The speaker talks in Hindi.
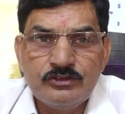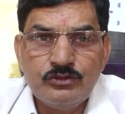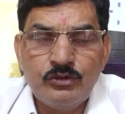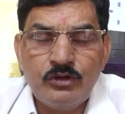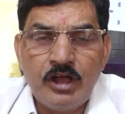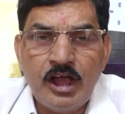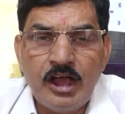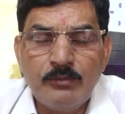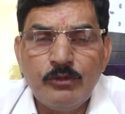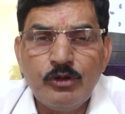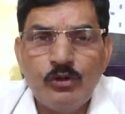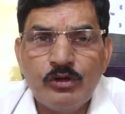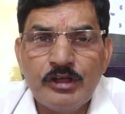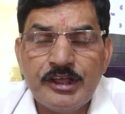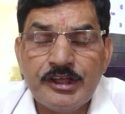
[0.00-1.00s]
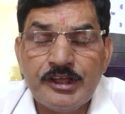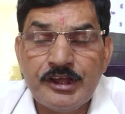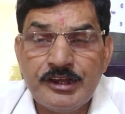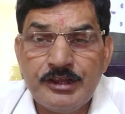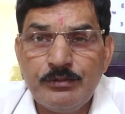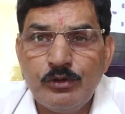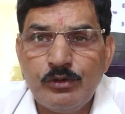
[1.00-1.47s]
जो आम लोग हैं
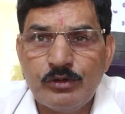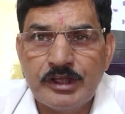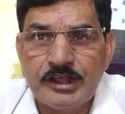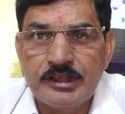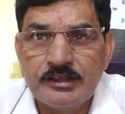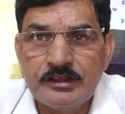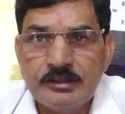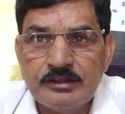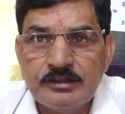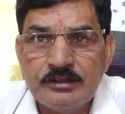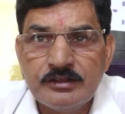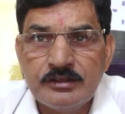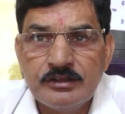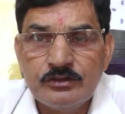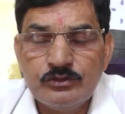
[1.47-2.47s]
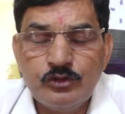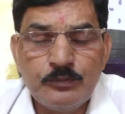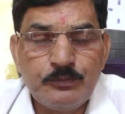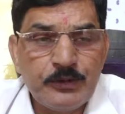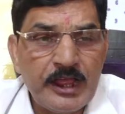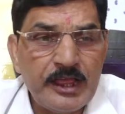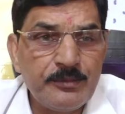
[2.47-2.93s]
गरीब लोग हैं जो
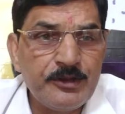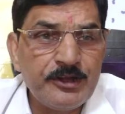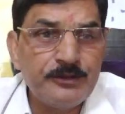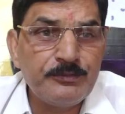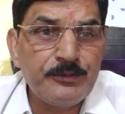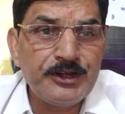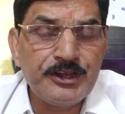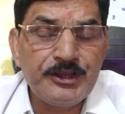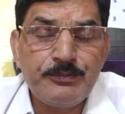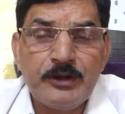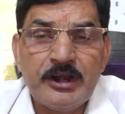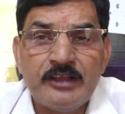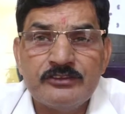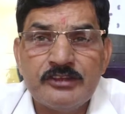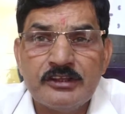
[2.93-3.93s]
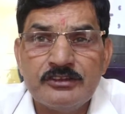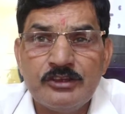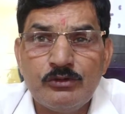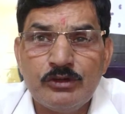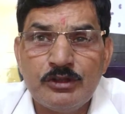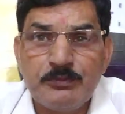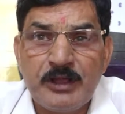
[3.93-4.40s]
प्राइवेट में नहीं पढ़ा सकते
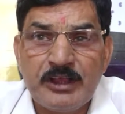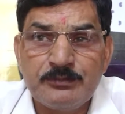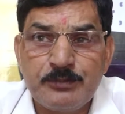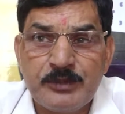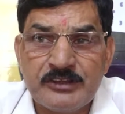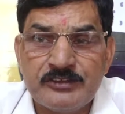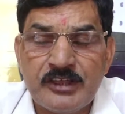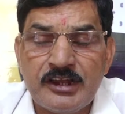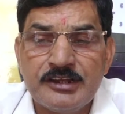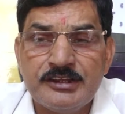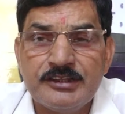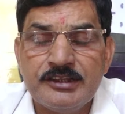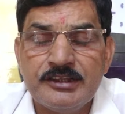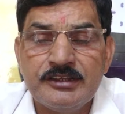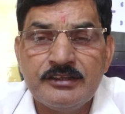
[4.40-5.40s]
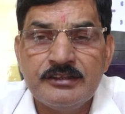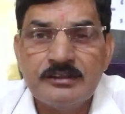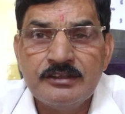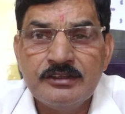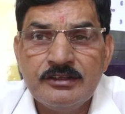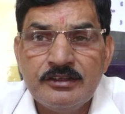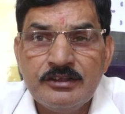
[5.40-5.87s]
उनके पास पैसा नहीं है
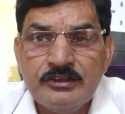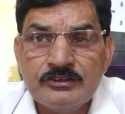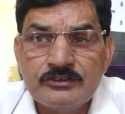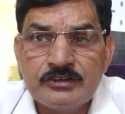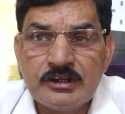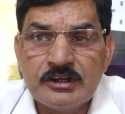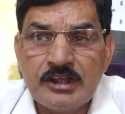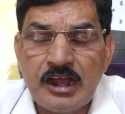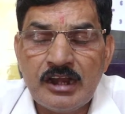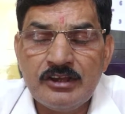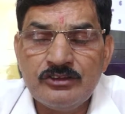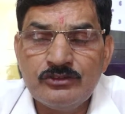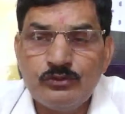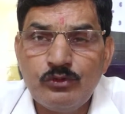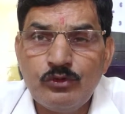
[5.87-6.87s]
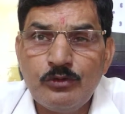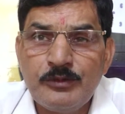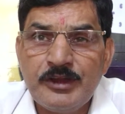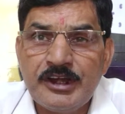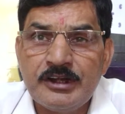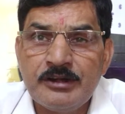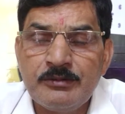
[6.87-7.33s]
सरकारी स्कूलों
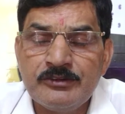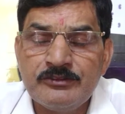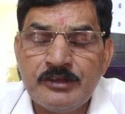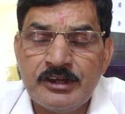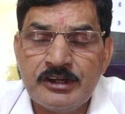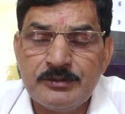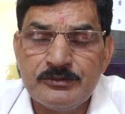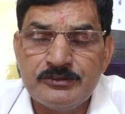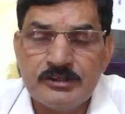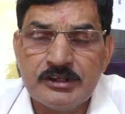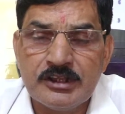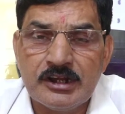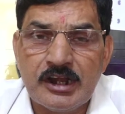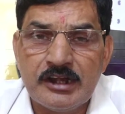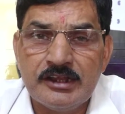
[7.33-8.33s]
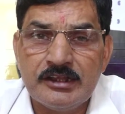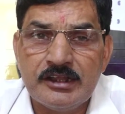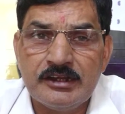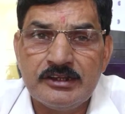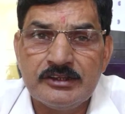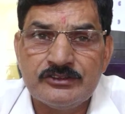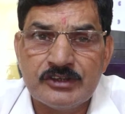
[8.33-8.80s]
में एडमिशन कराने
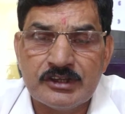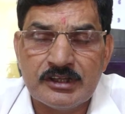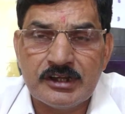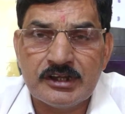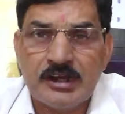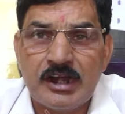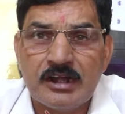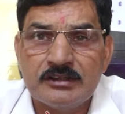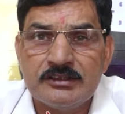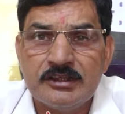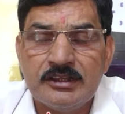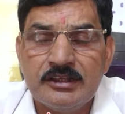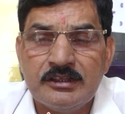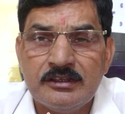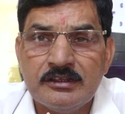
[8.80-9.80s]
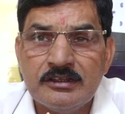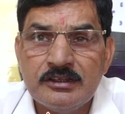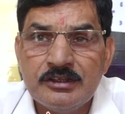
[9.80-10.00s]
के लिए चक्कर काटते हैं